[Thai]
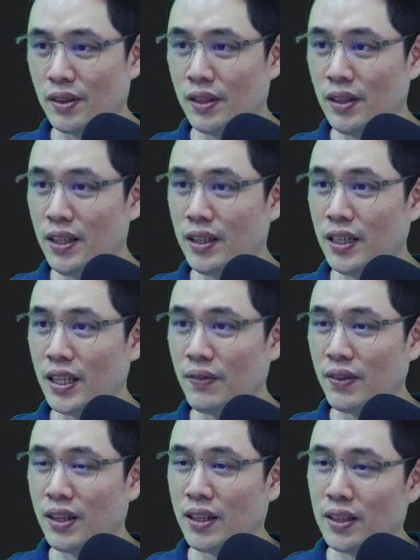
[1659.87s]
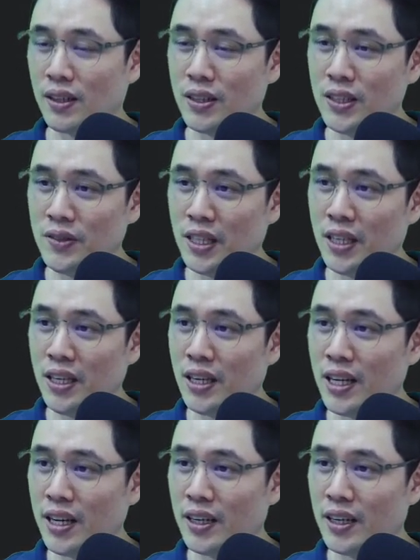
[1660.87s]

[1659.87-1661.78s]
delete นะครับอ่าก็สิบสี่ delete แล้ว